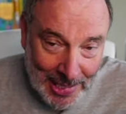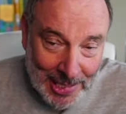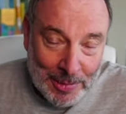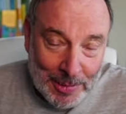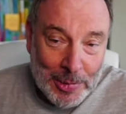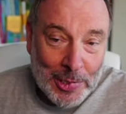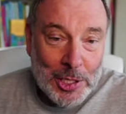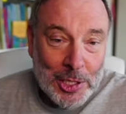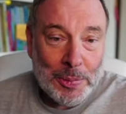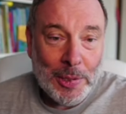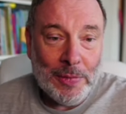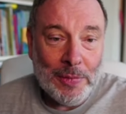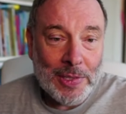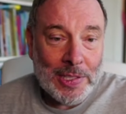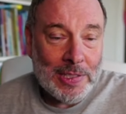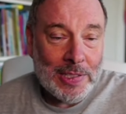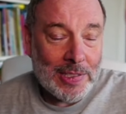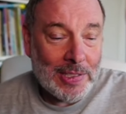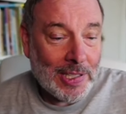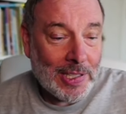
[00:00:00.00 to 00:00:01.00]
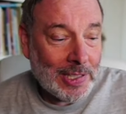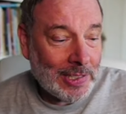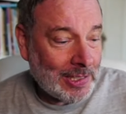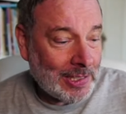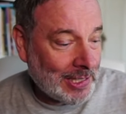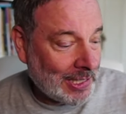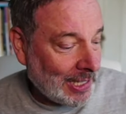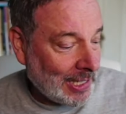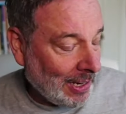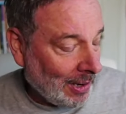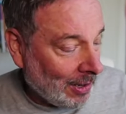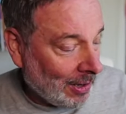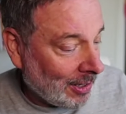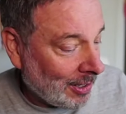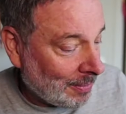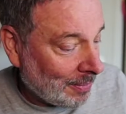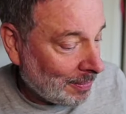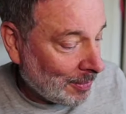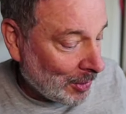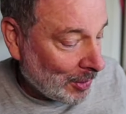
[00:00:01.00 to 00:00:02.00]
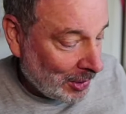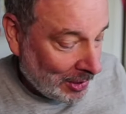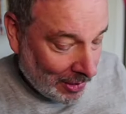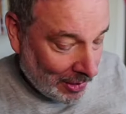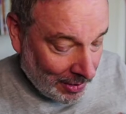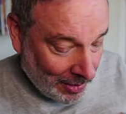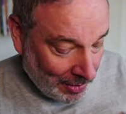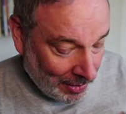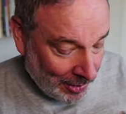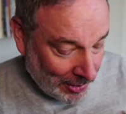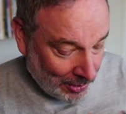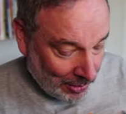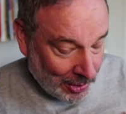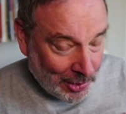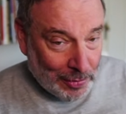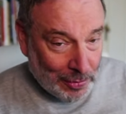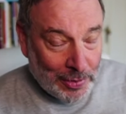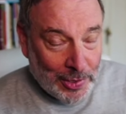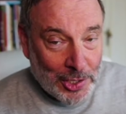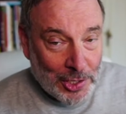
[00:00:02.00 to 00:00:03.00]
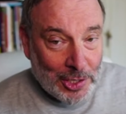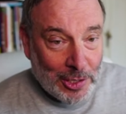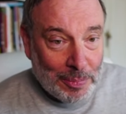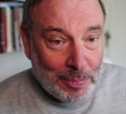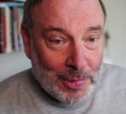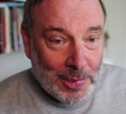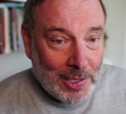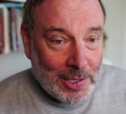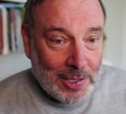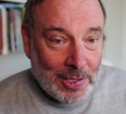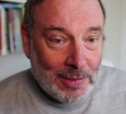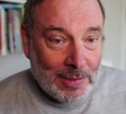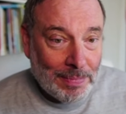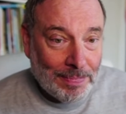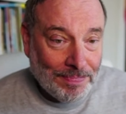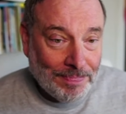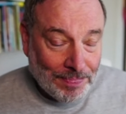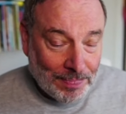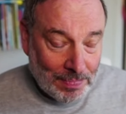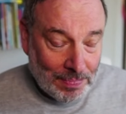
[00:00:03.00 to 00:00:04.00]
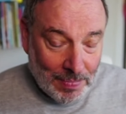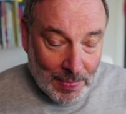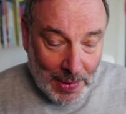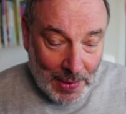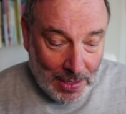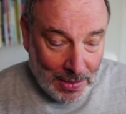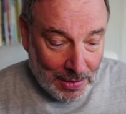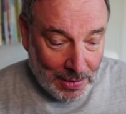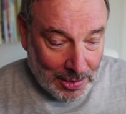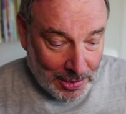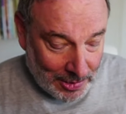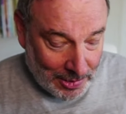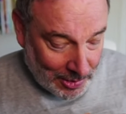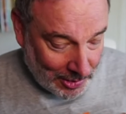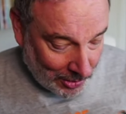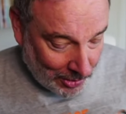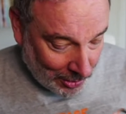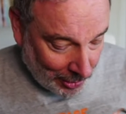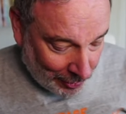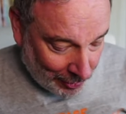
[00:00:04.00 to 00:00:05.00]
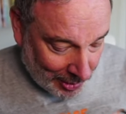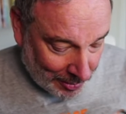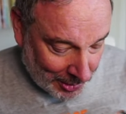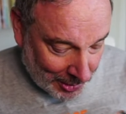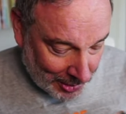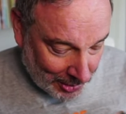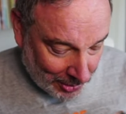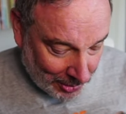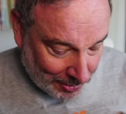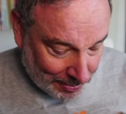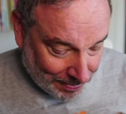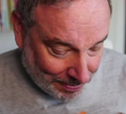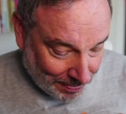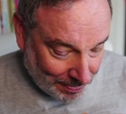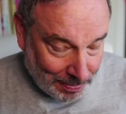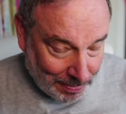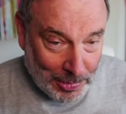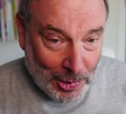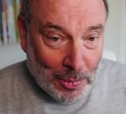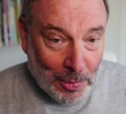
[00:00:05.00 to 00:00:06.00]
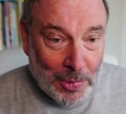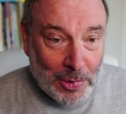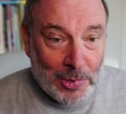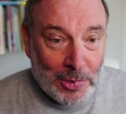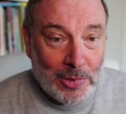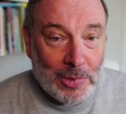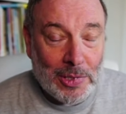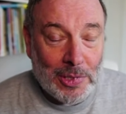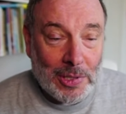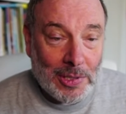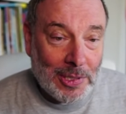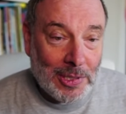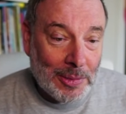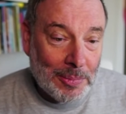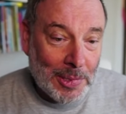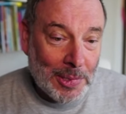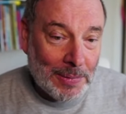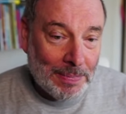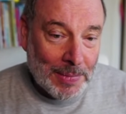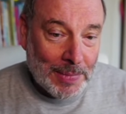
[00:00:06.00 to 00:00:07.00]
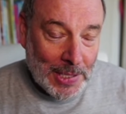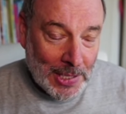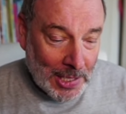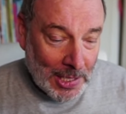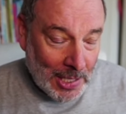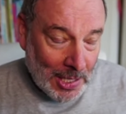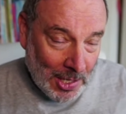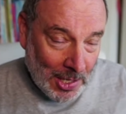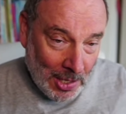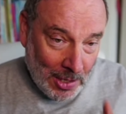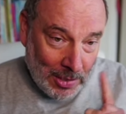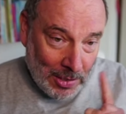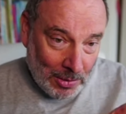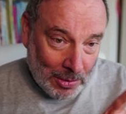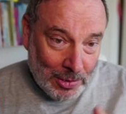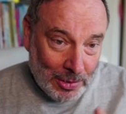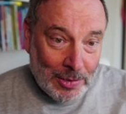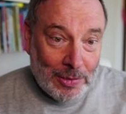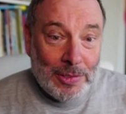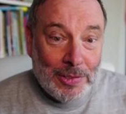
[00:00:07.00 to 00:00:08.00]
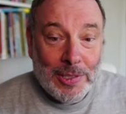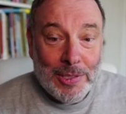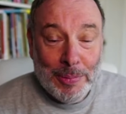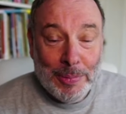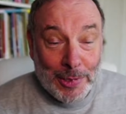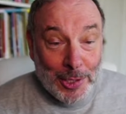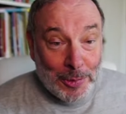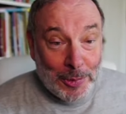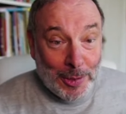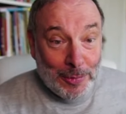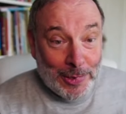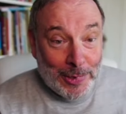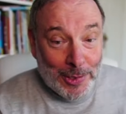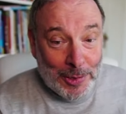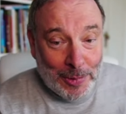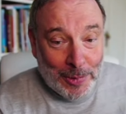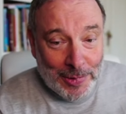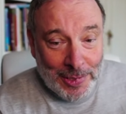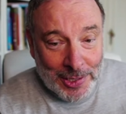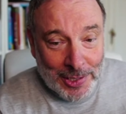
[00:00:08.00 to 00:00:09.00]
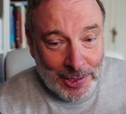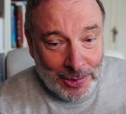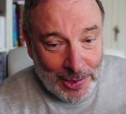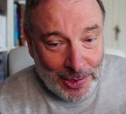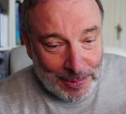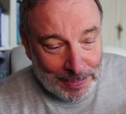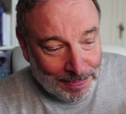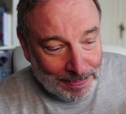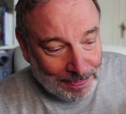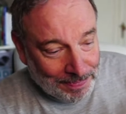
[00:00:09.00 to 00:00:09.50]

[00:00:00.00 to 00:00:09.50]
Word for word: Bin gespannt, was ihr sagt. Ähm, äh, Wenn es euch gefällt, schreibt mir gerne Rezensionen auf Amazon. Braucht man heutzutage immer. Und ich bin gespannt, wie sonst uns bei mir Ciao, ihr Lieben.